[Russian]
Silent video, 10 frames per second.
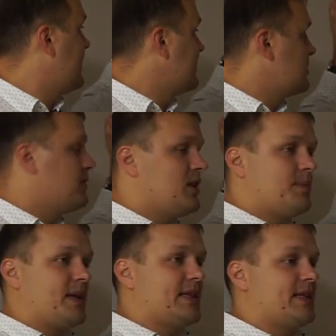Это было
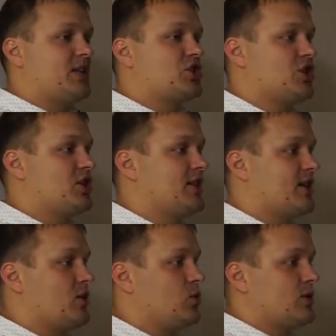принято решение,
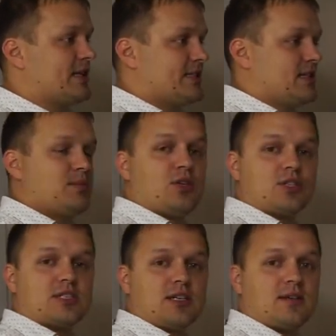так как у нас
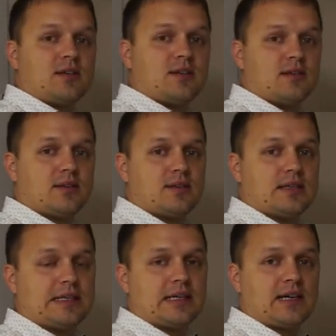имеются
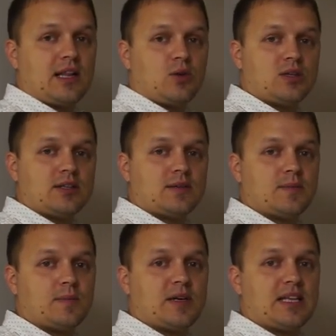э, колонны
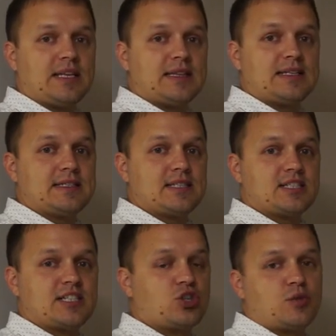монолитные здесь,
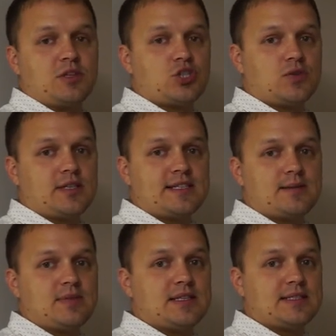с которыми ничего нельзя
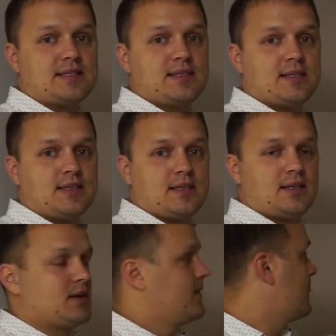было сделать.
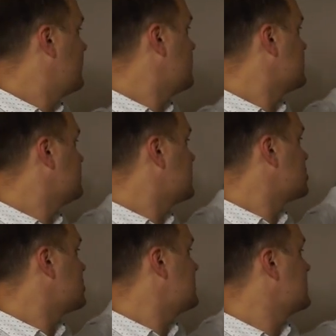Ну вот, мы
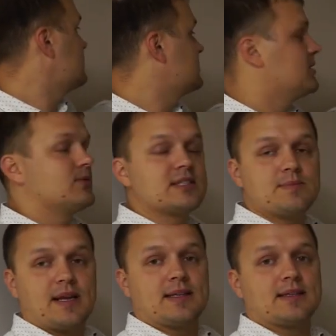решили их вот так вот
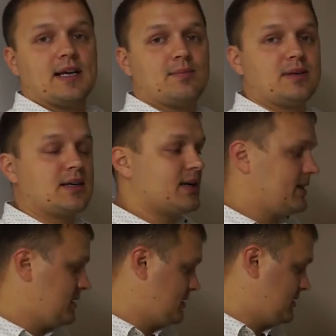спрятать,
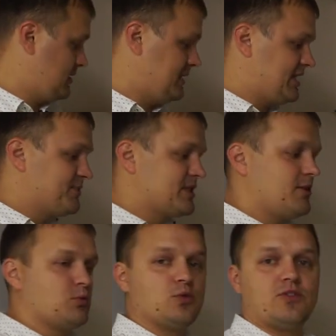обыграть и тем
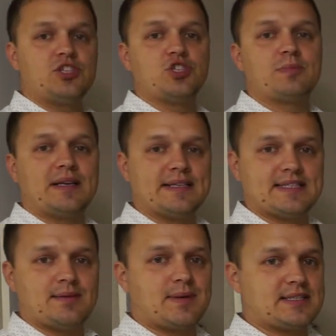самым увеличить
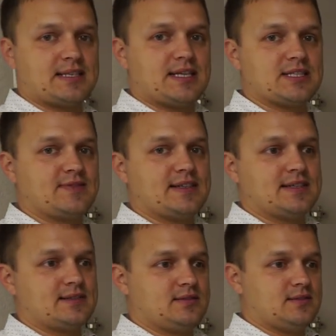полезное
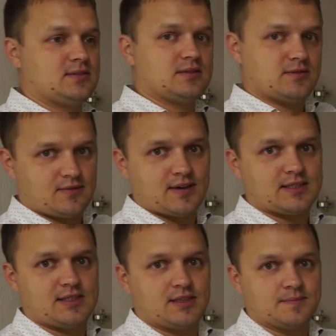пространство э, в
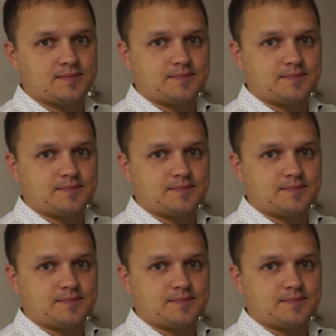квартире.